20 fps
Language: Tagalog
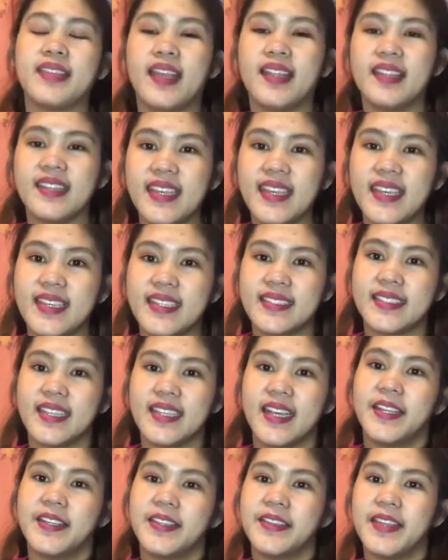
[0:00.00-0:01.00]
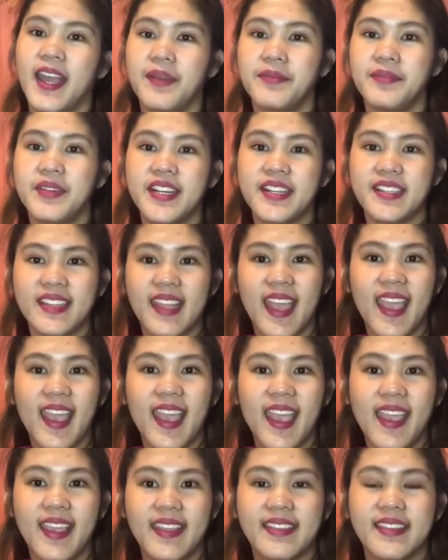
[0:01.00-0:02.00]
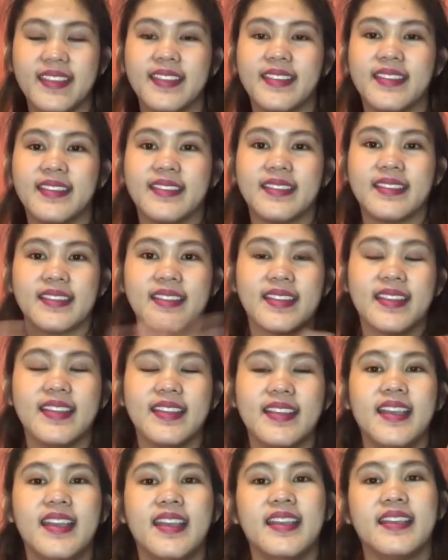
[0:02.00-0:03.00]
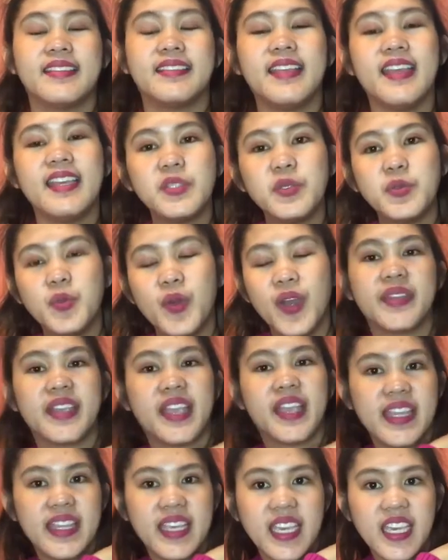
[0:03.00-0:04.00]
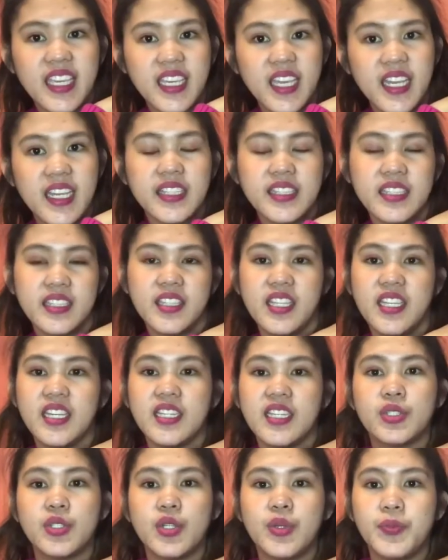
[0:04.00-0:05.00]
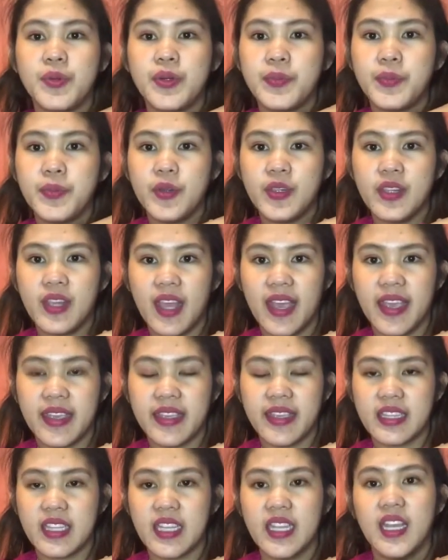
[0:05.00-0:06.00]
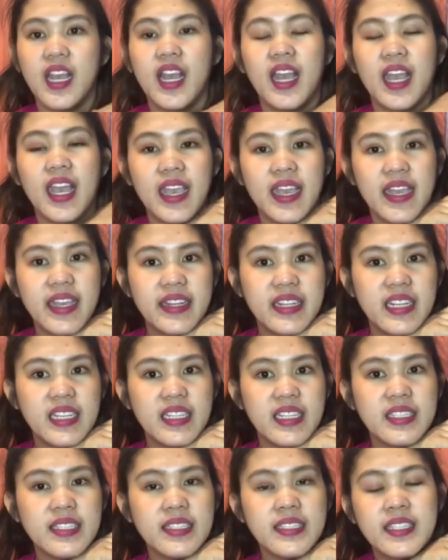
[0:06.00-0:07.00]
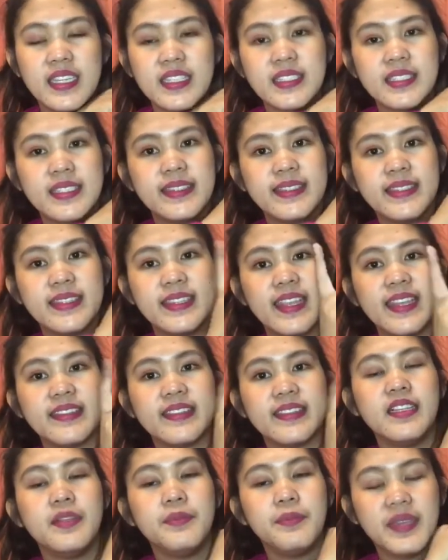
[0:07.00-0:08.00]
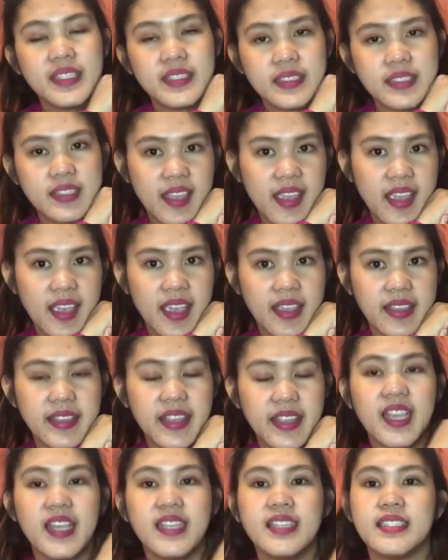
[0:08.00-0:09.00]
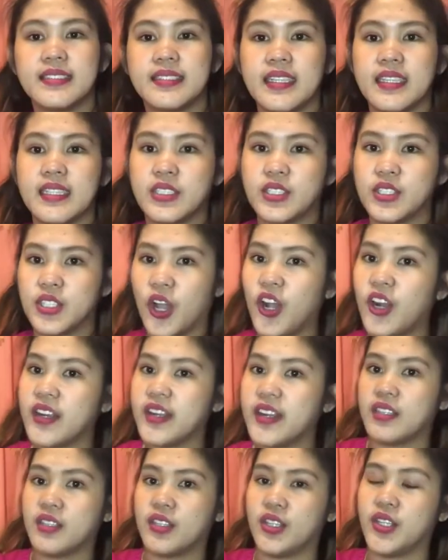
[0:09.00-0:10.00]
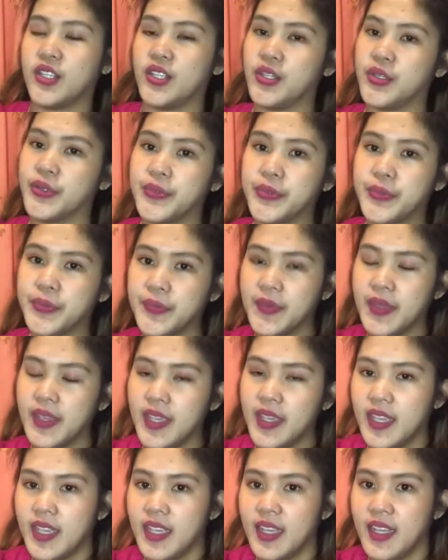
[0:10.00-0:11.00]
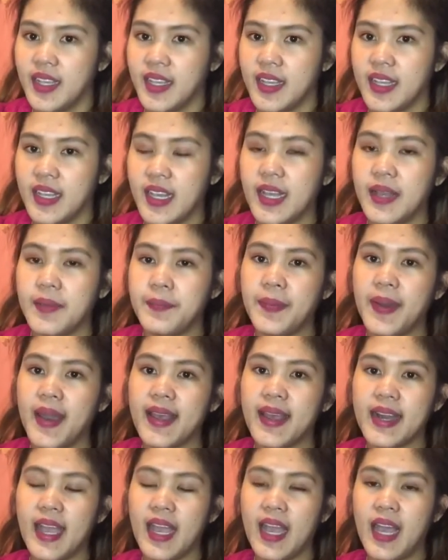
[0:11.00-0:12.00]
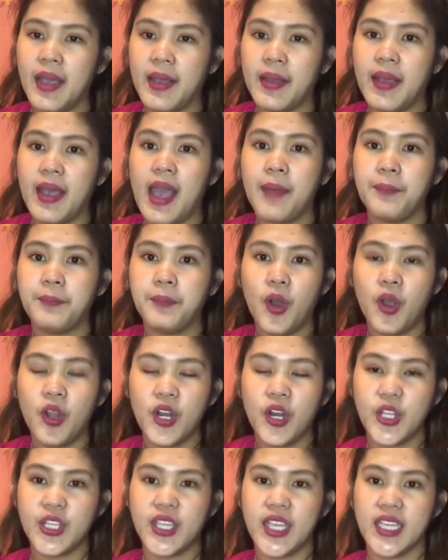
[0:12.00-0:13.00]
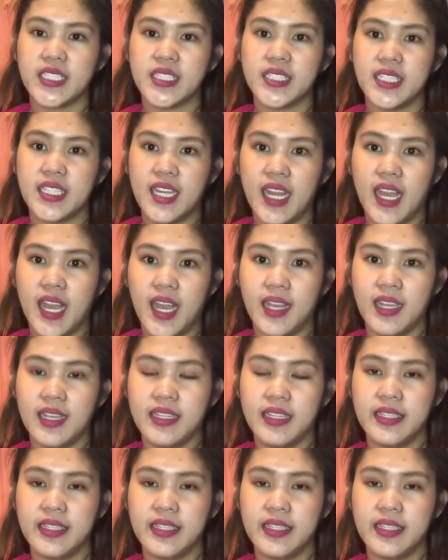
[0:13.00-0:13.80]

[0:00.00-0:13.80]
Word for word: not least, number 10. This one, Canadian, they're super polite. And then, just little mistake, they gonna say sorry to you. Uh, para apologize nila.